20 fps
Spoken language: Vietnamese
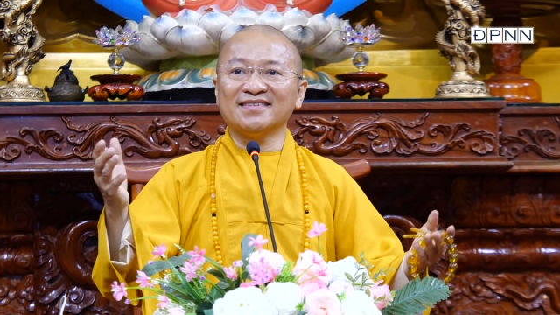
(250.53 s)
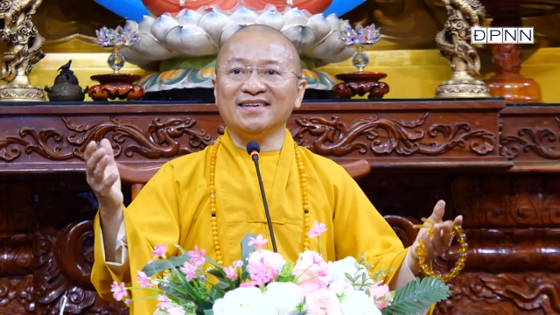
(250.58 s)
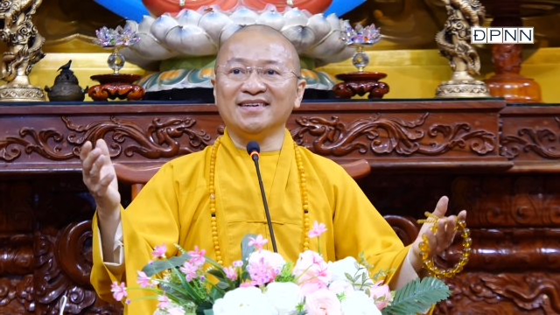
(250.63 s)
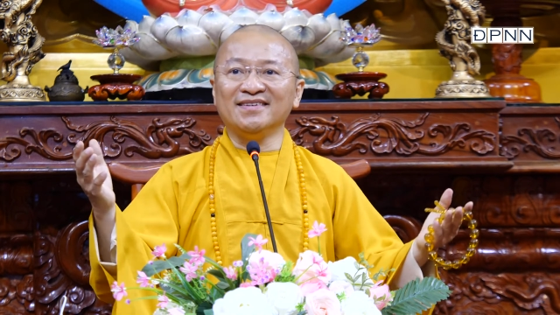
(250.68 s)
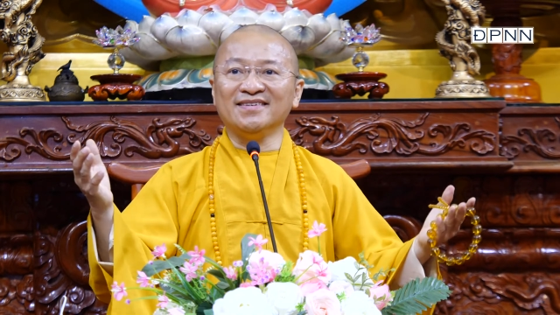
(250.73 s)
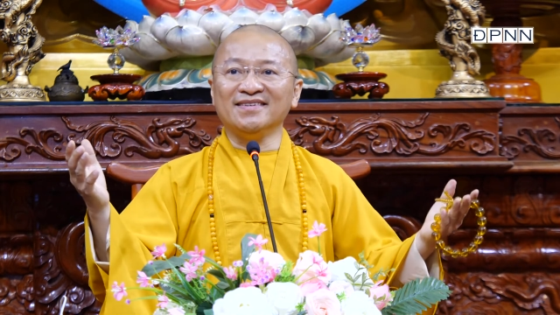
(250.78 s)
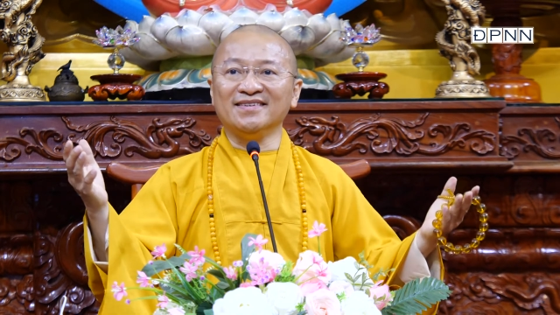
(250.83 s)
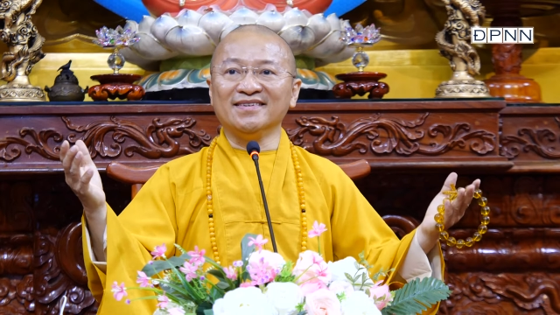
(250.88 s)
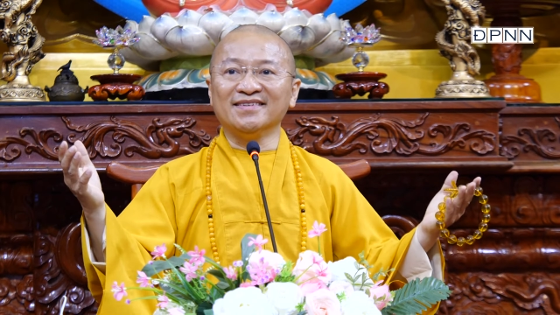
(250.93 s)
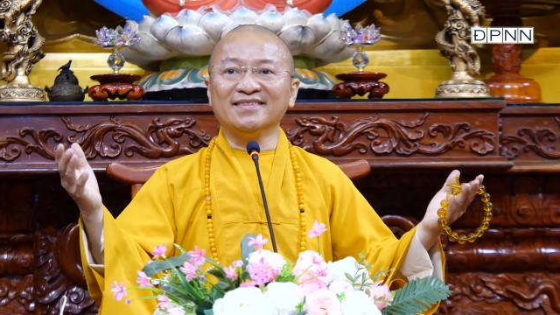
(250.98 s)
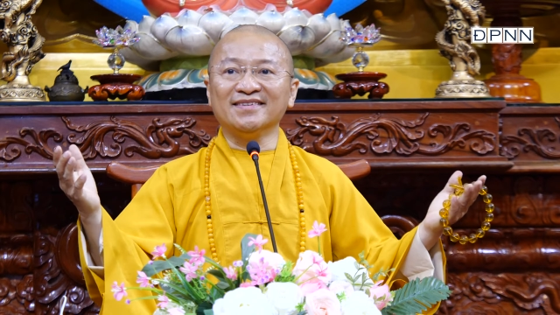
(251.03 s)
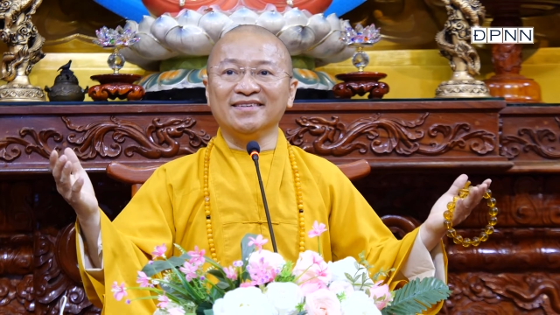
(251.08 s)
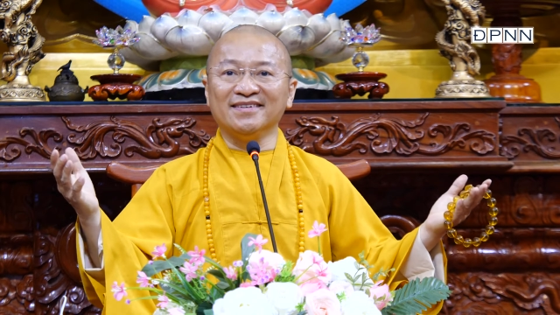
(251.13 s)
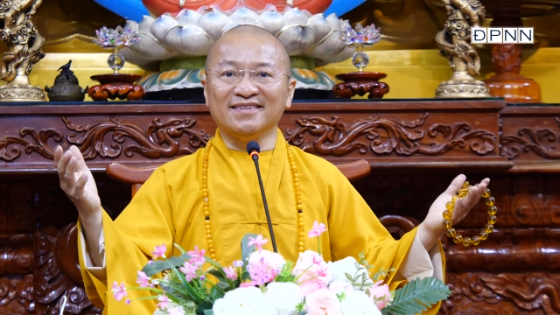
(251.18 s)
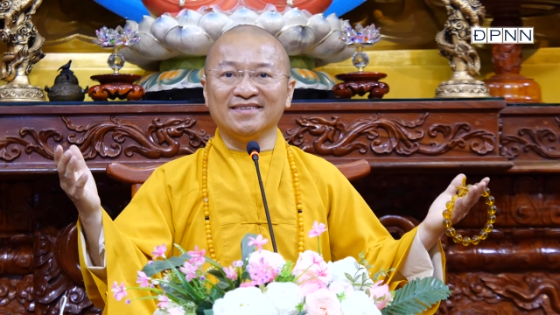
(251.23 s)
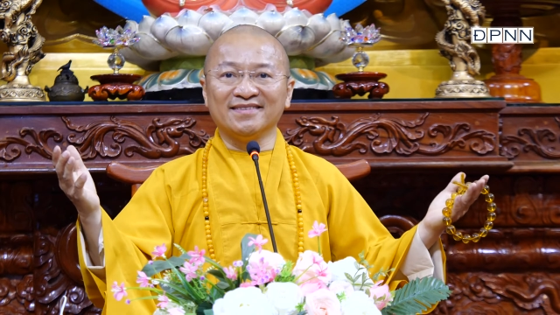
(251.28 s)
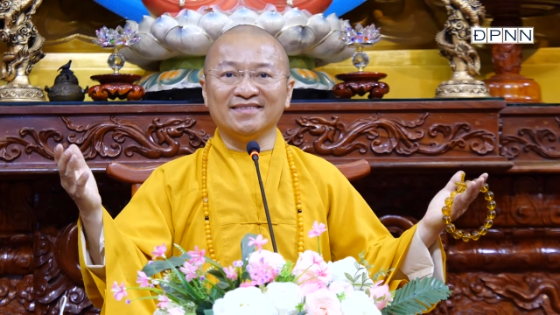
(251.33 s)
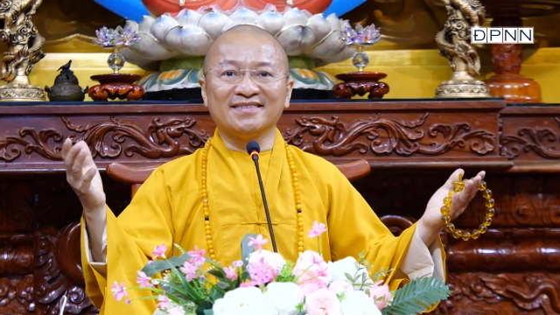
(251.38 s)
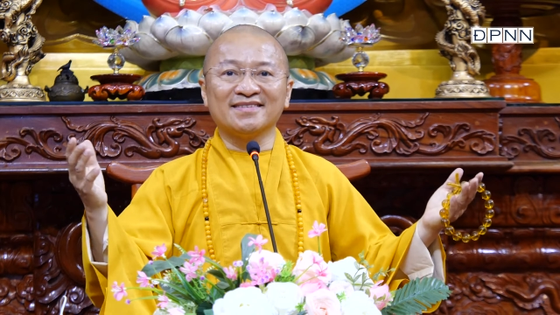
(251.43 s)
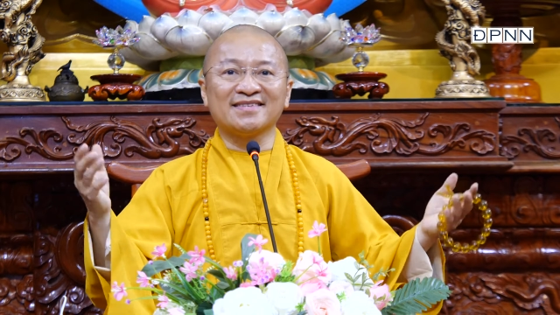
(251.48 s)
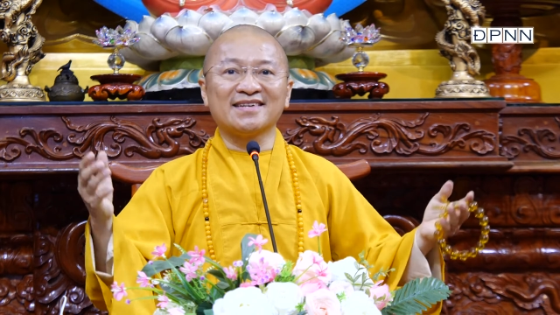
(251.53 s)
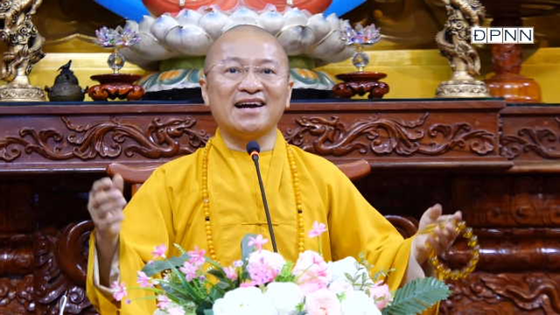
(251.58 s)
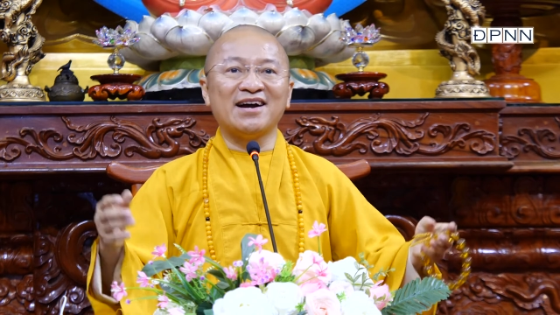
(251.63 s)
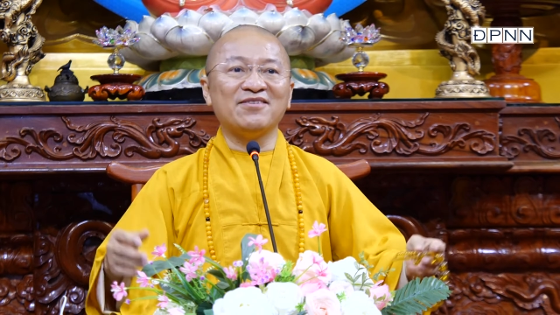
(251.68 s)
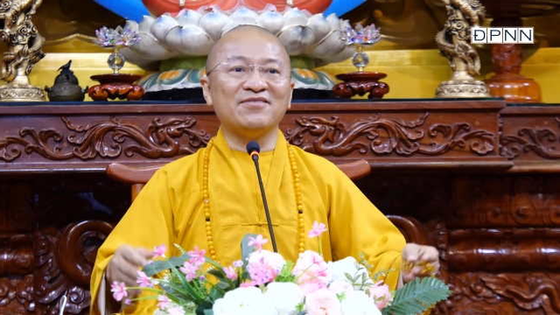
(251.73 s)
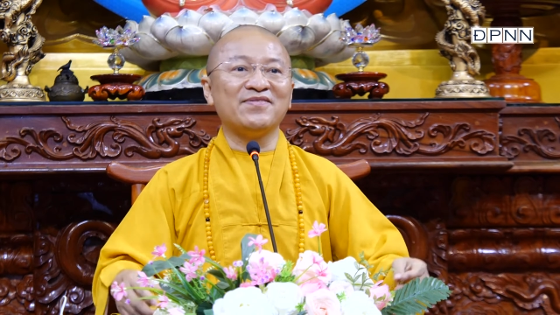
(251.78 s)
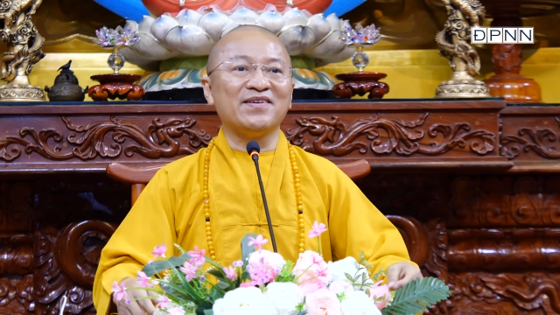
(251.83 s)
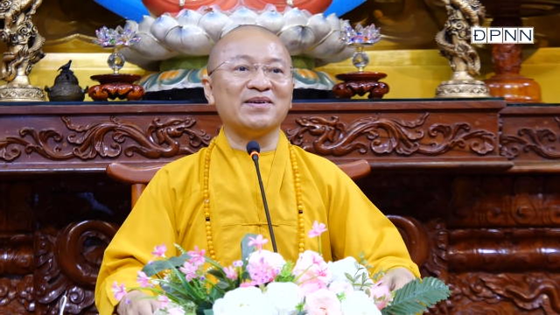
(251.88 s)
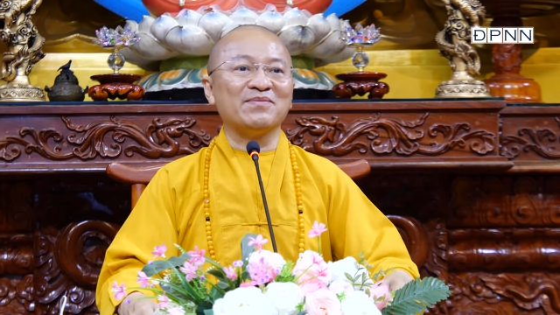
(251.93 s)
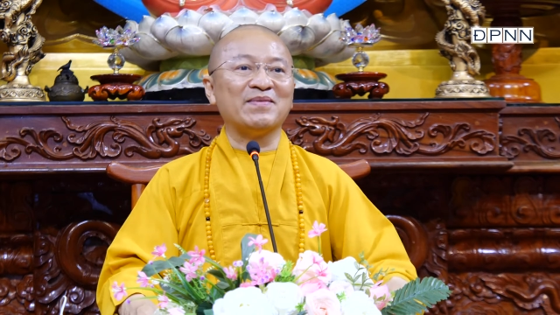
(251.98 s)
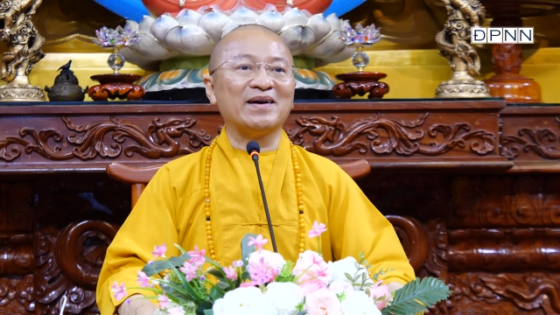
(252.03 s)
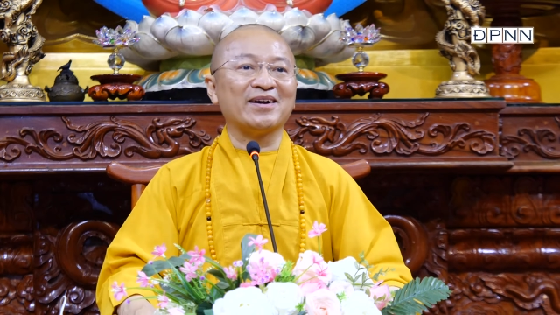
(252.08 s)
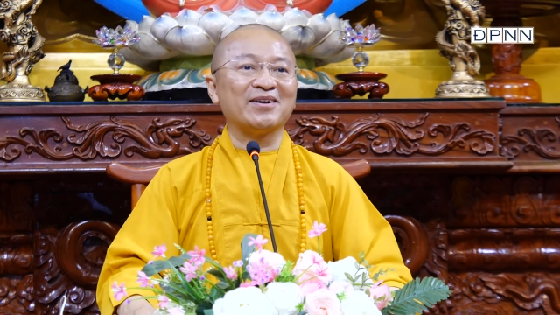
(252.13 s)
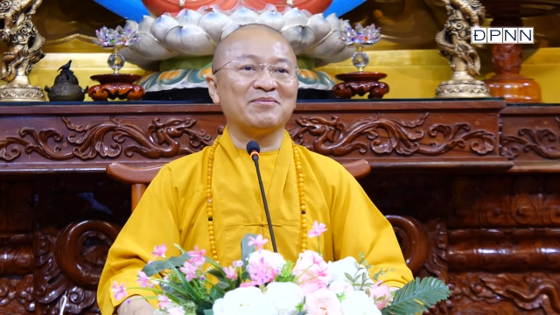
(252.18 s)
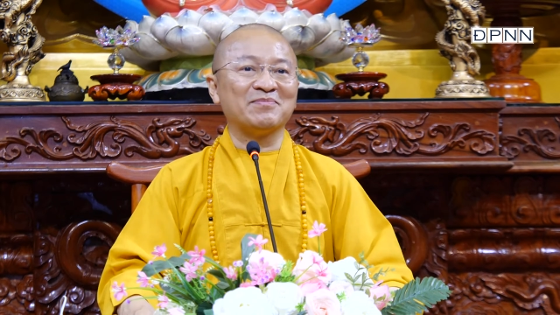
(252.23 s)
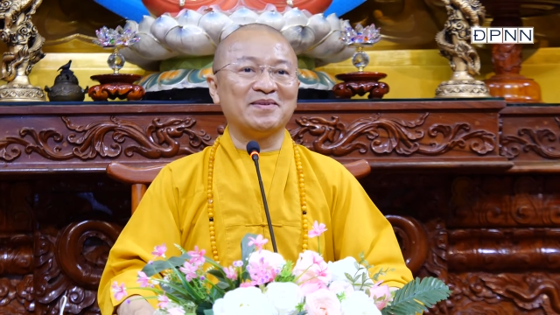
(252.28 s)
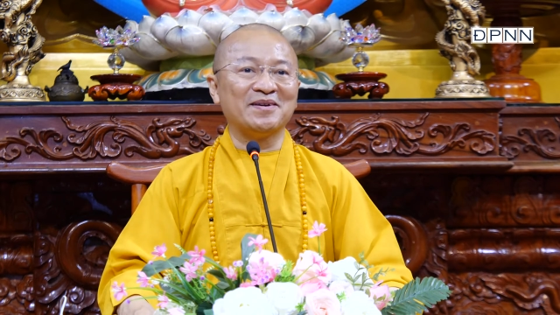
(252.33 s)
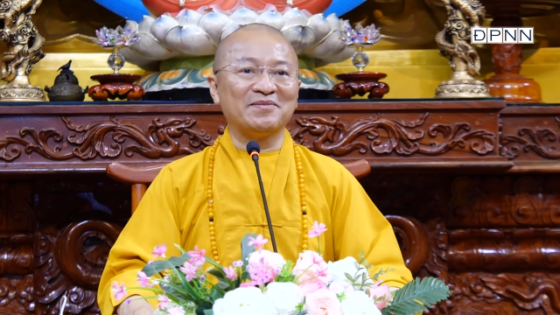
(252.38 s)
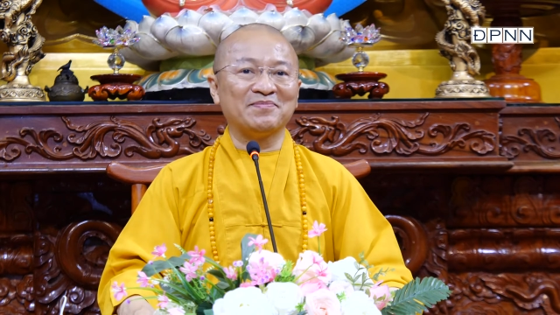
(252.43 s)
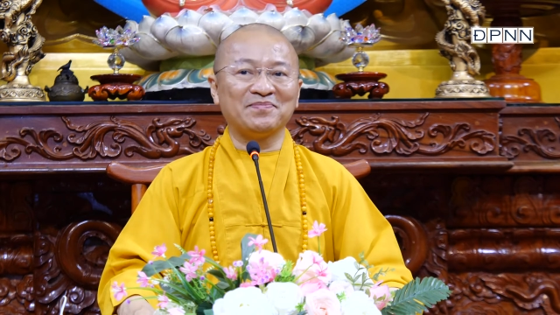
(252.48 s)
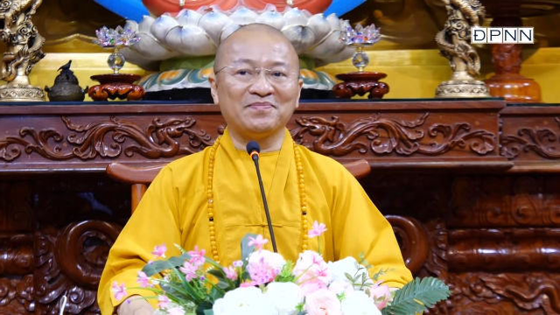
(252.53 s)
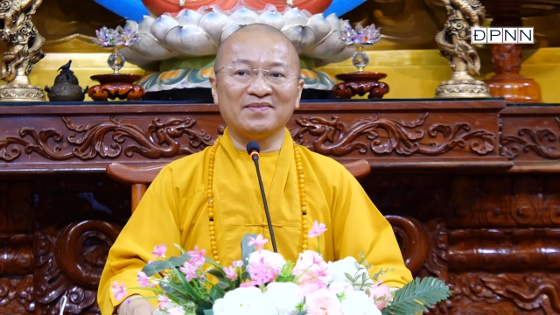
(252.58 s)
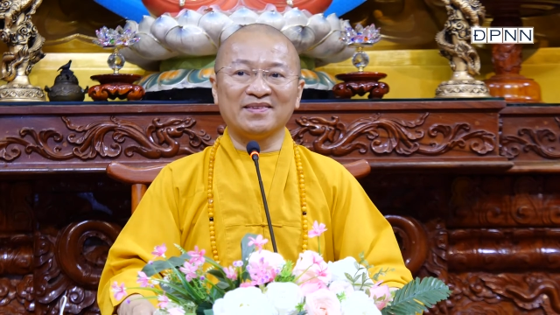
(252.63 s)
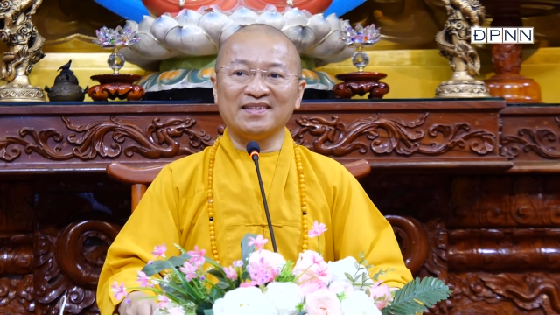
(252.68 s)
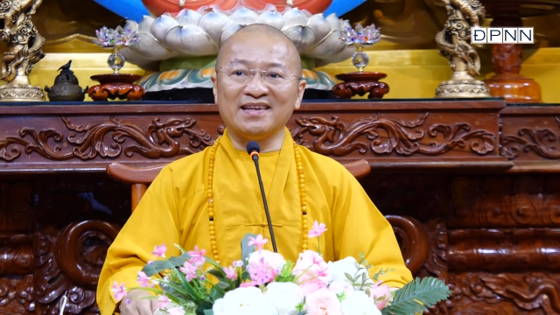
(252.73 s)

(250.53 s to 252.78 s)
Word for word: sẽ hưởng được 6/7 công đức,